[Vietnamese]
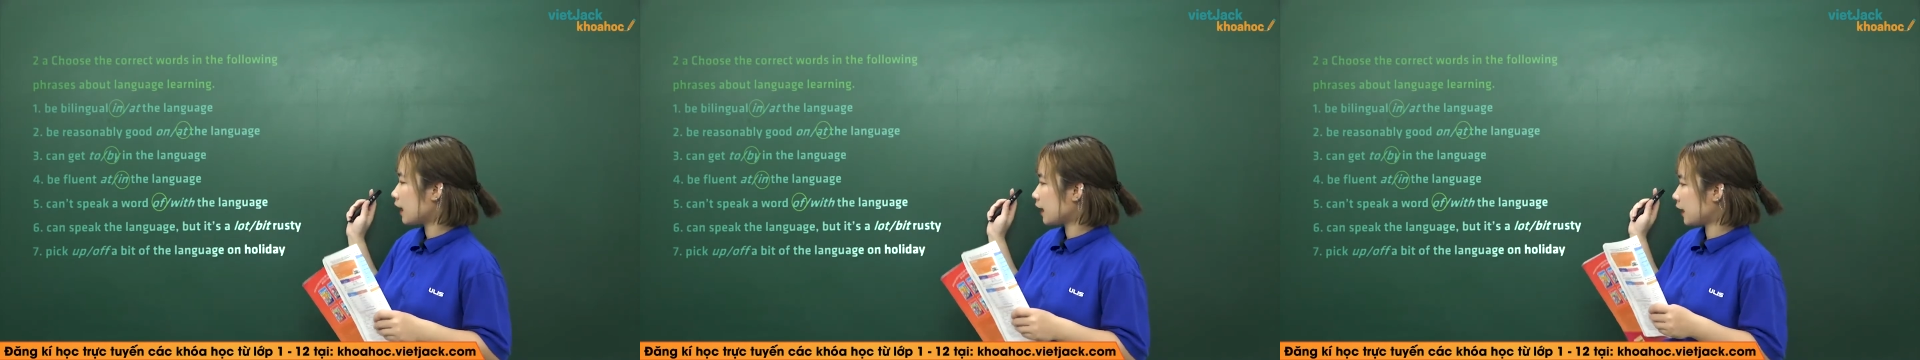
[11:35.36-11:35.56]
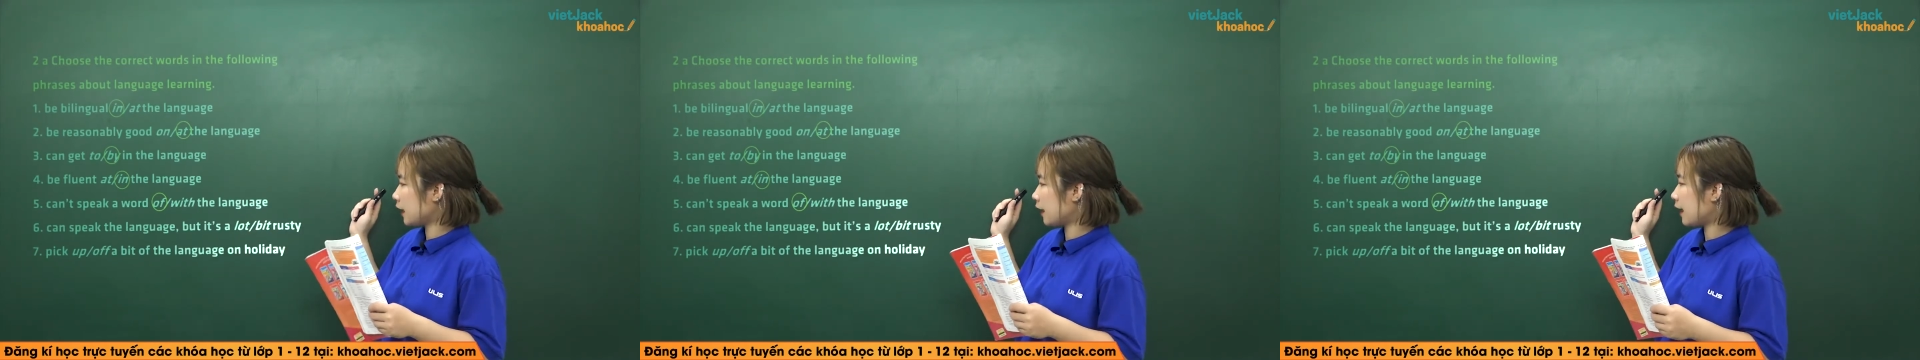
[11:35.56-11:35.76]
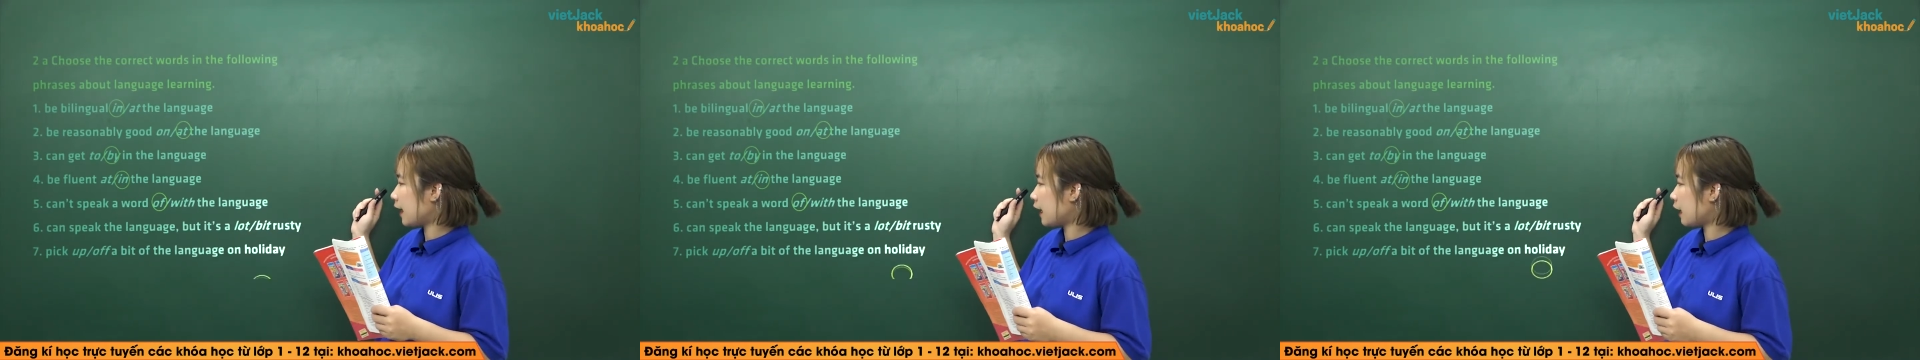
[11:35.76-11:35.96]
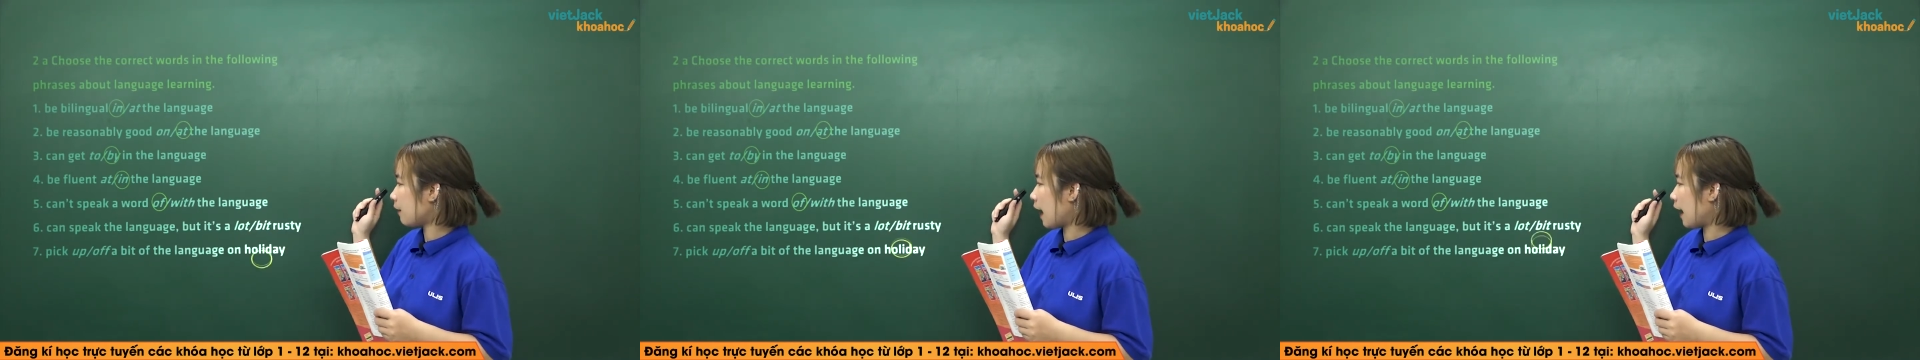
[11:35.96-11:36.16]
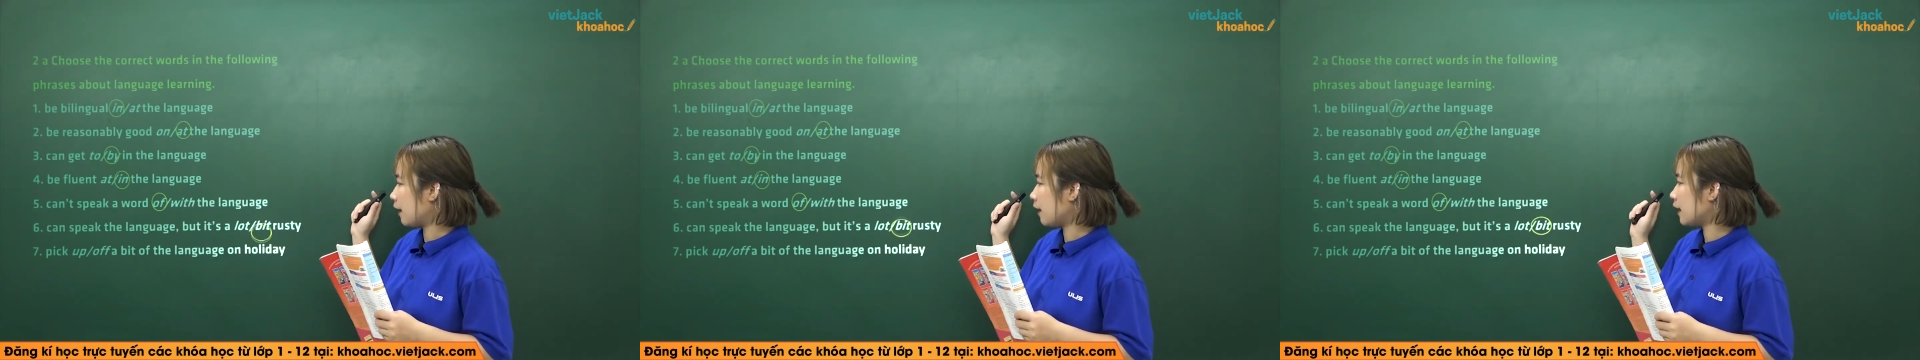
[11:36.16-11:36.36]
thì ở đây đáp
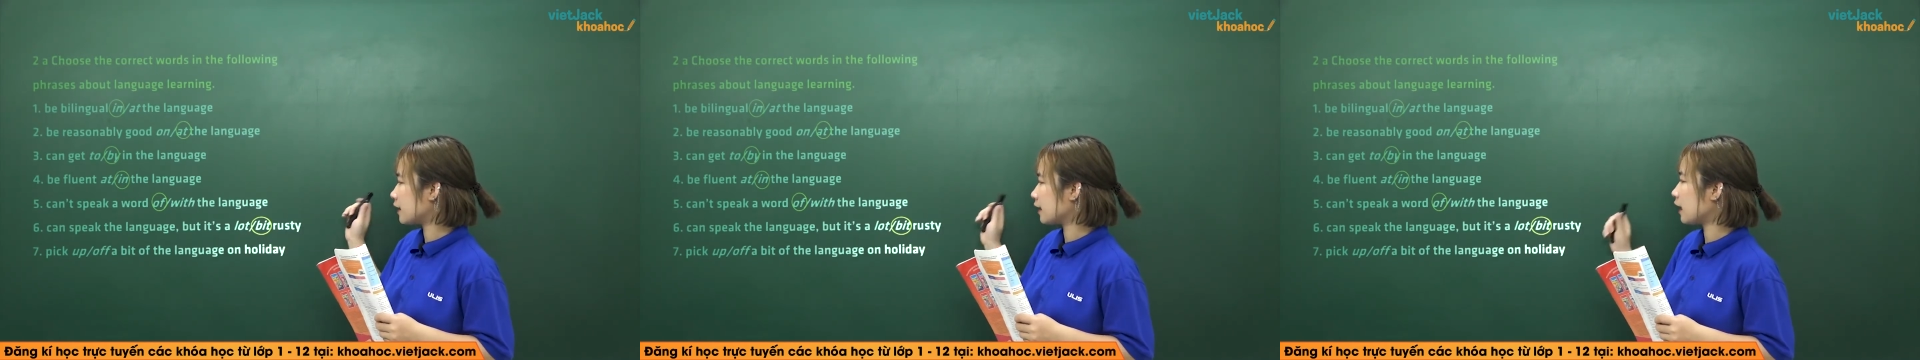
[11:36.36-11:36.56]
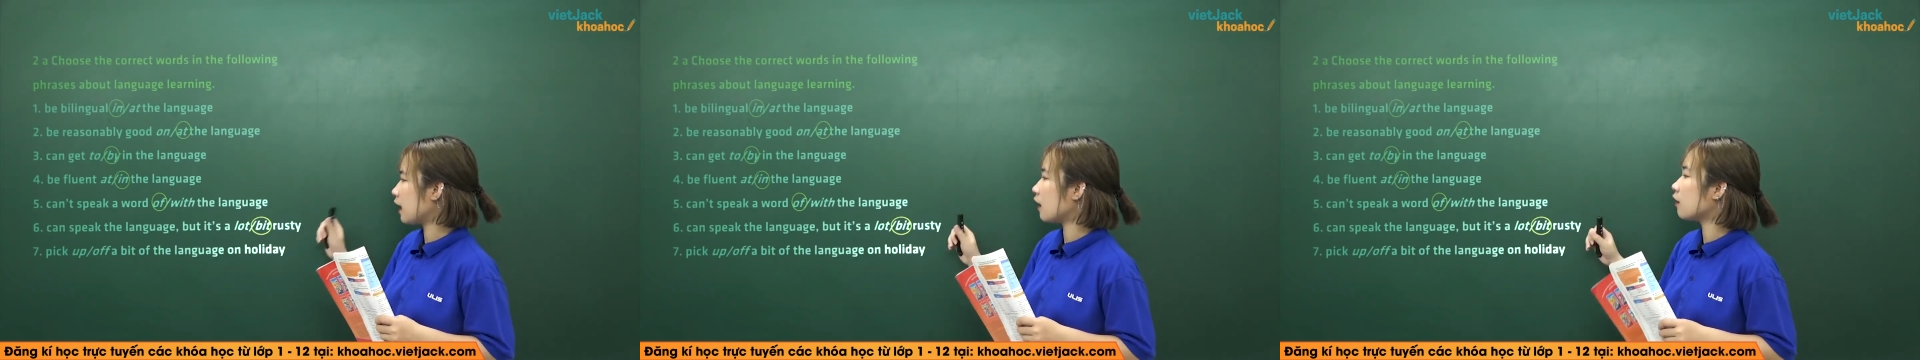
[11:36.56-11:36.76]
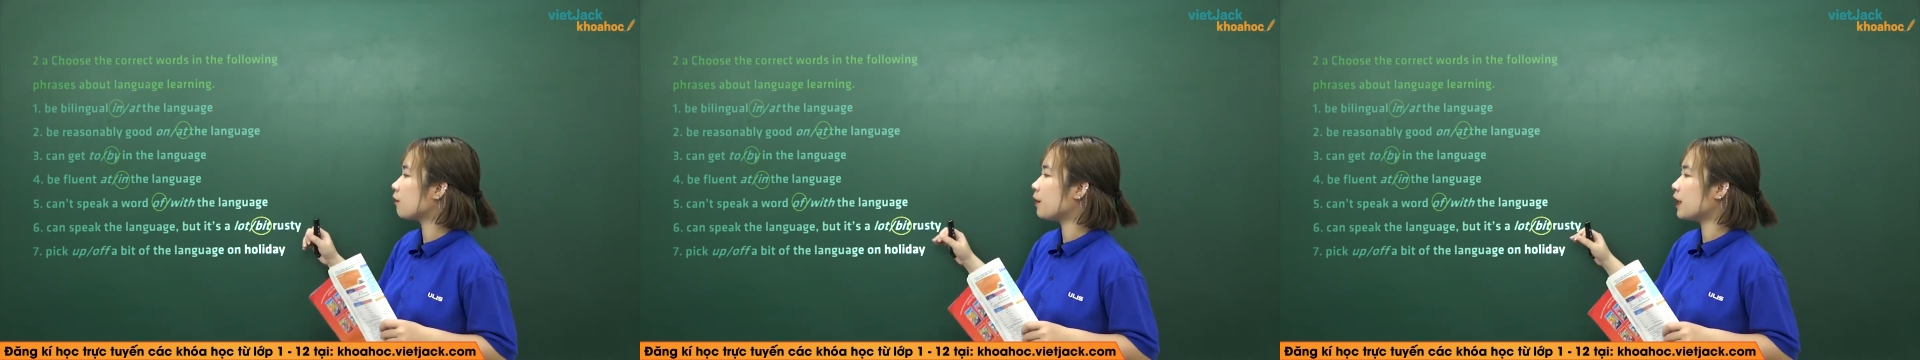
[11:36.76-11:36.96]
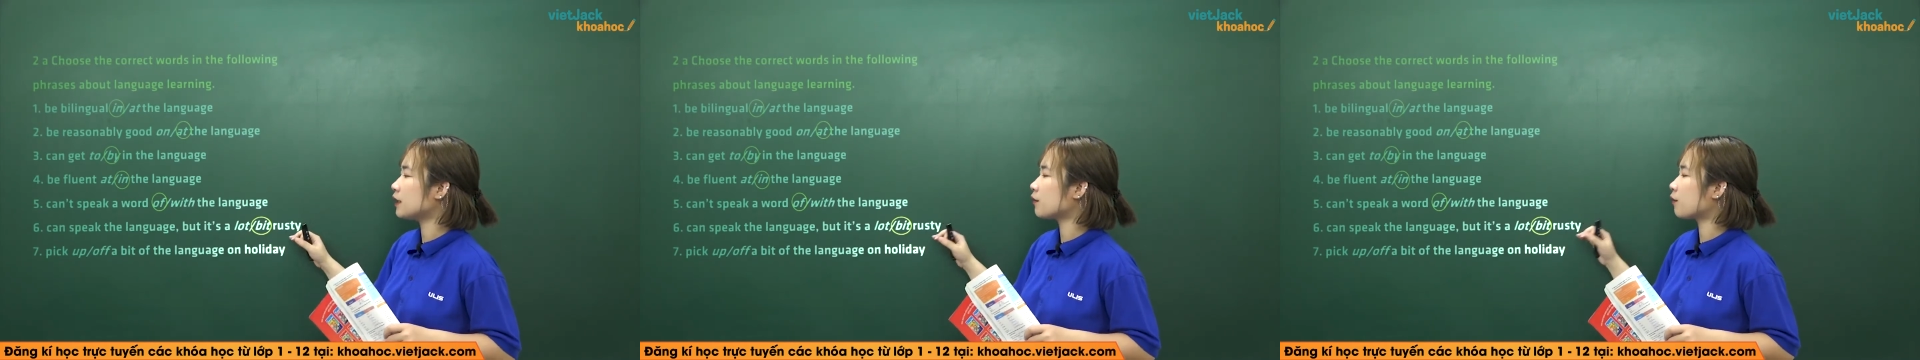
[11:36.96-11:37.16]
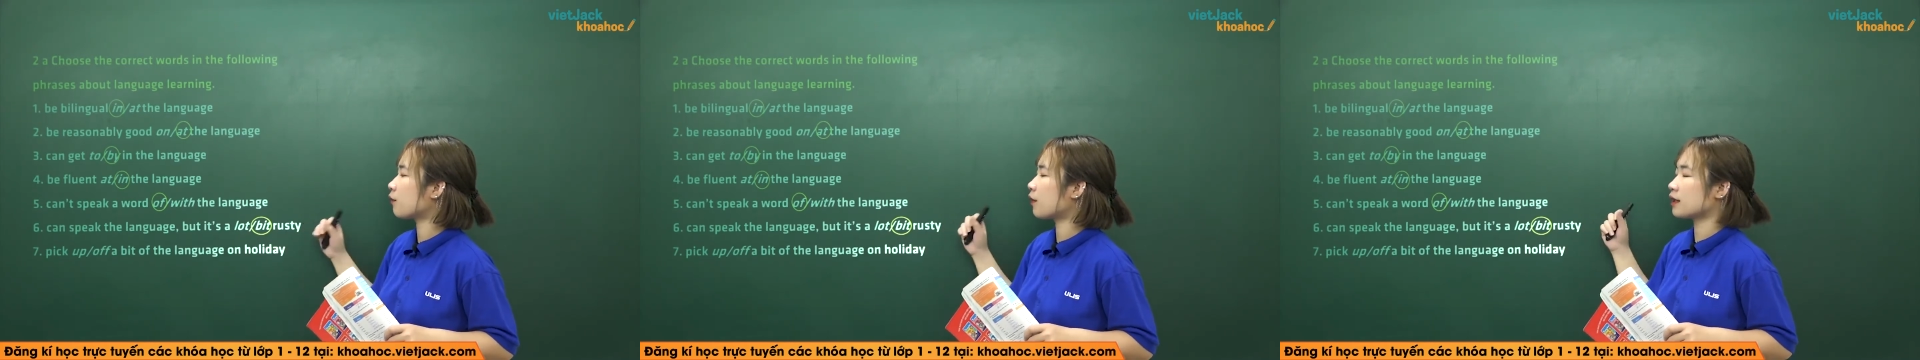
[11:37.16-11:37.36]
án ở đây chính là a bit
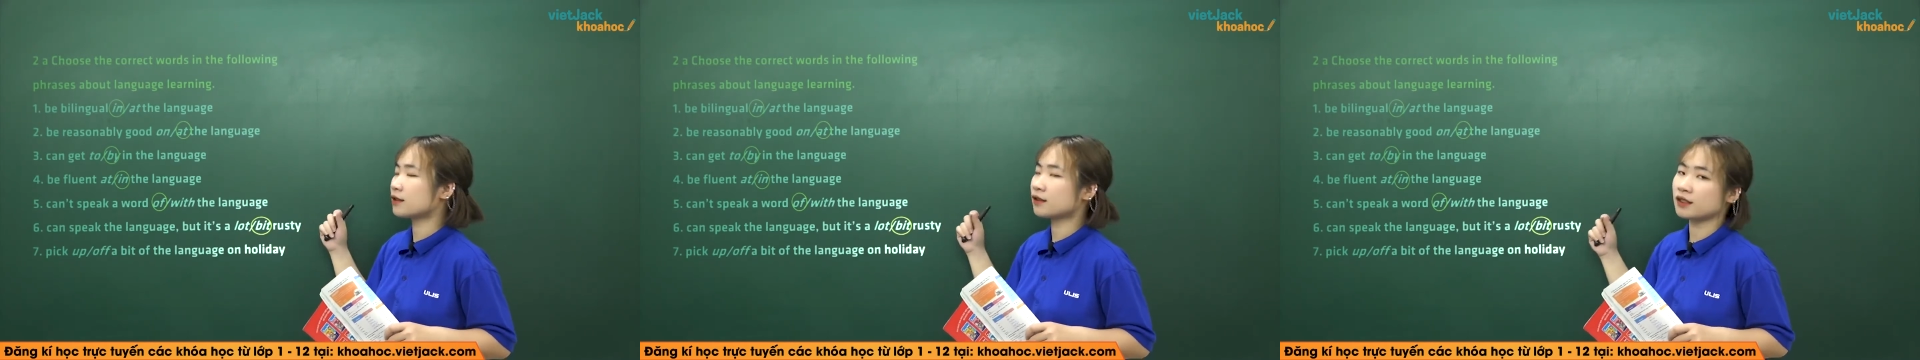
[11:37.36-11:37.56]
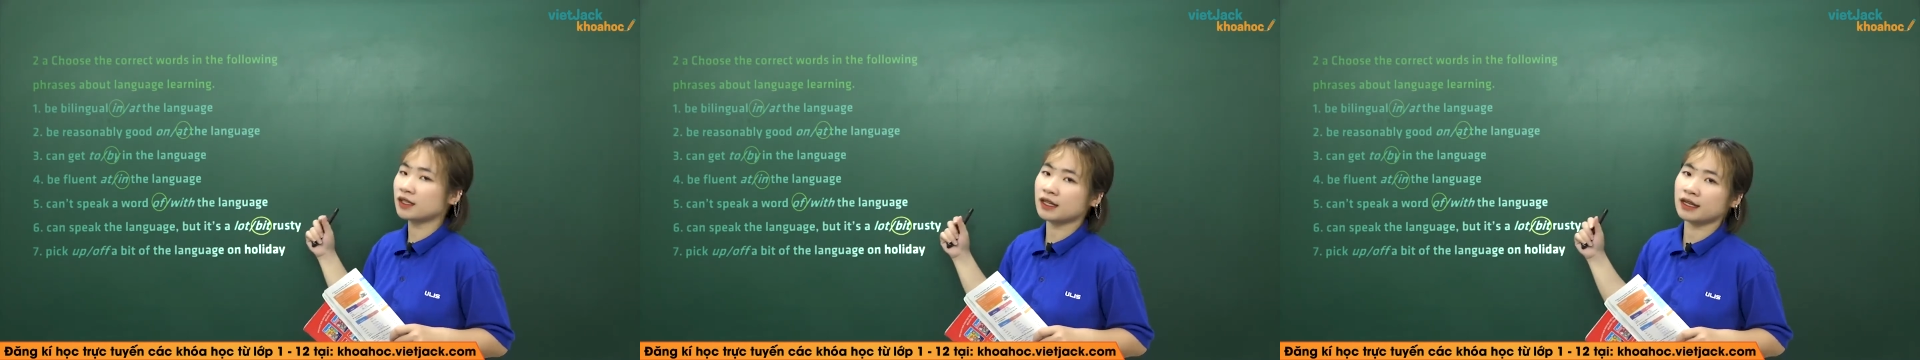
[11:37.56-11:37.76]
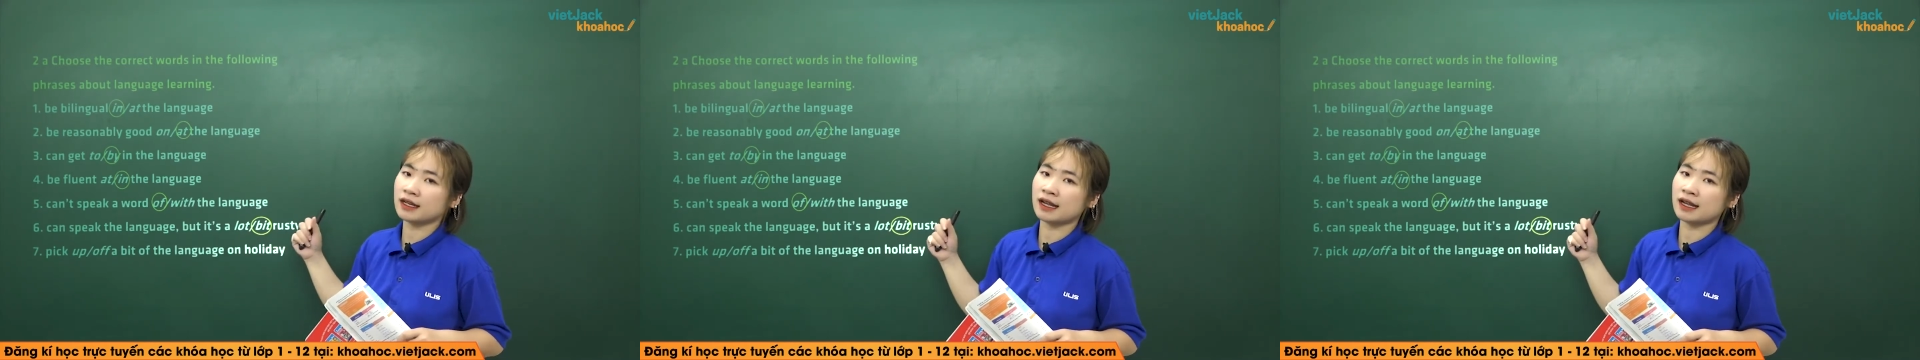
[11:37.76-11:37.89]
rusty